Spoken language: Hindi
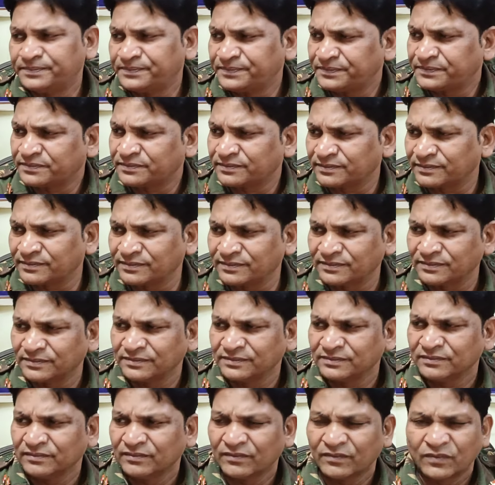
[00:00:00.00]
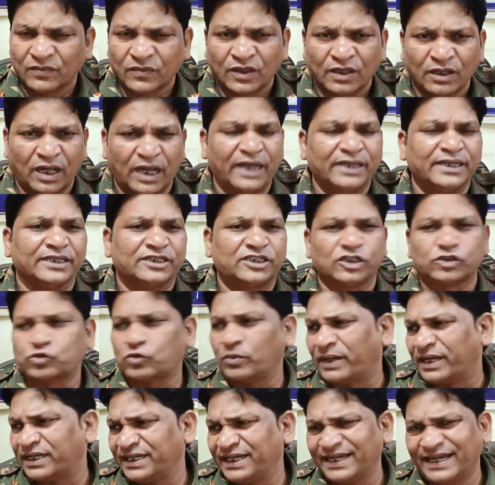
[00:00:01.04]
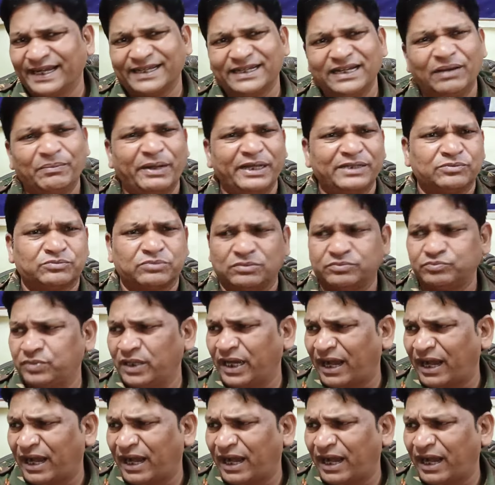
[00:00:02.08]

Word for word: लग रहा है नीतीश कुमार क्यों नहीं गए नीतीश कुमार ने गए ना भाई